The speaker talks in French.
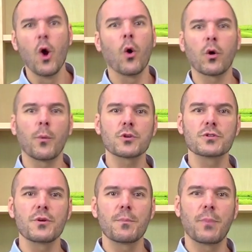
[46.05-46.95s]
On
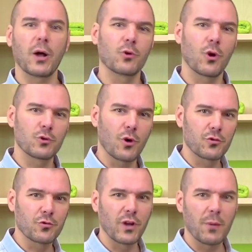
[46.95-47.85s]
commence par de
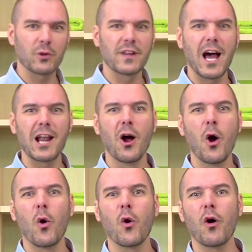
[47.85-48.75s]
l'endurance fondamentale,
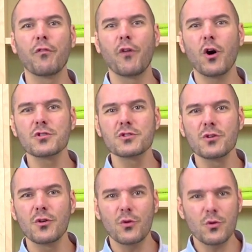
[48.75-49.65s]
on renforce
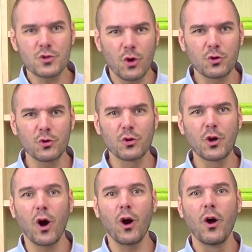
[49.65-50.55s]
le centre du
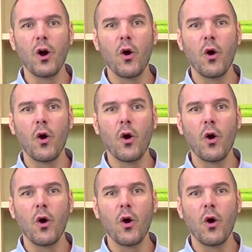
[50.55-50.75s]
corps,